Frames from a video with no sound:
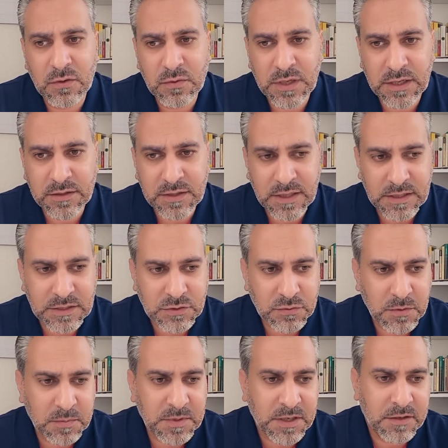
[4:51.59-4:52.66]
هؤلاء الناس
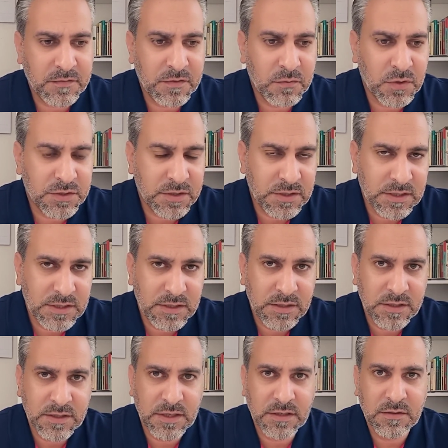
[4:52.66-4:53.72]
وما بتعرف الوضع
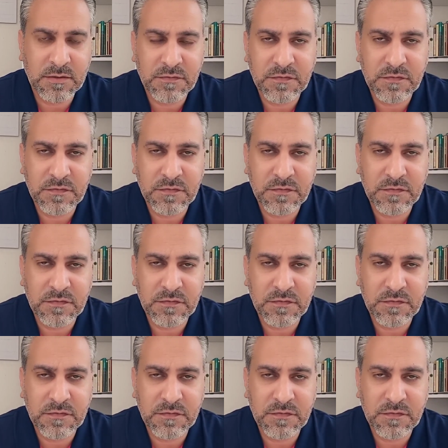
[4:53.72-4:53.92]
اللي هن